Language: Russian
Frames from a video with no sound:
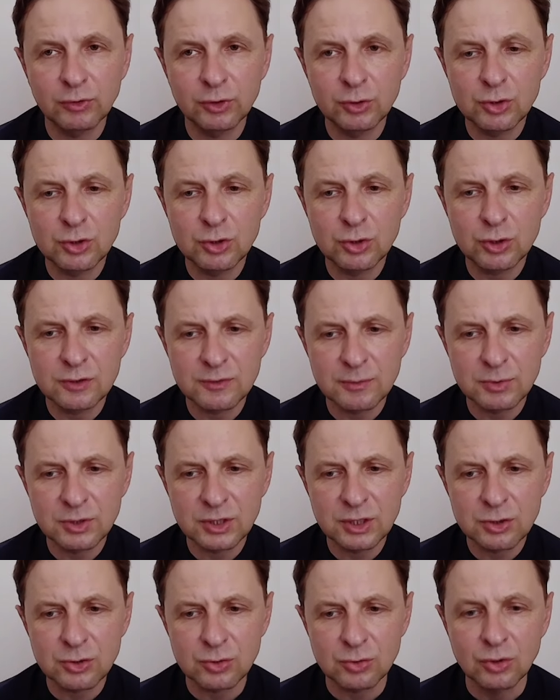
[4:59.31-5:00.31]
Но еще раз вам
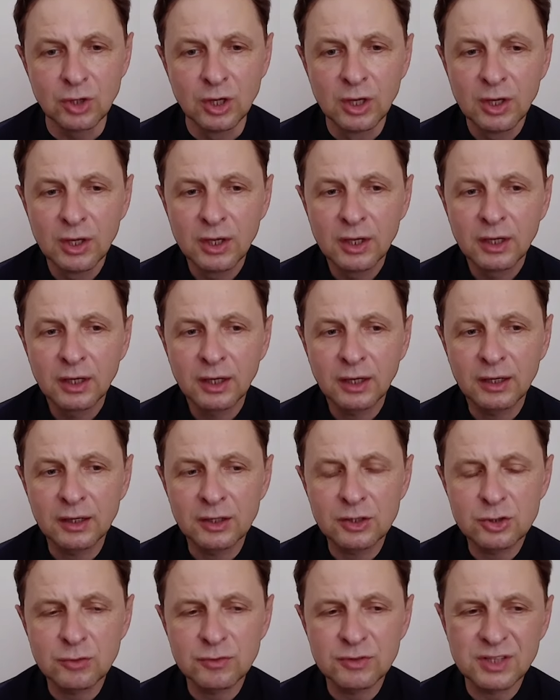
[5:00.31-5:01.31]
скажу,
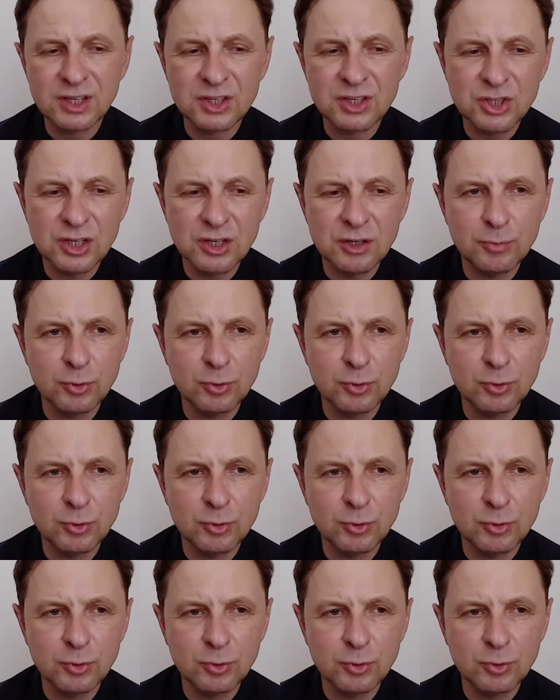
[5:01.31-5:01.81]
Э, что возражений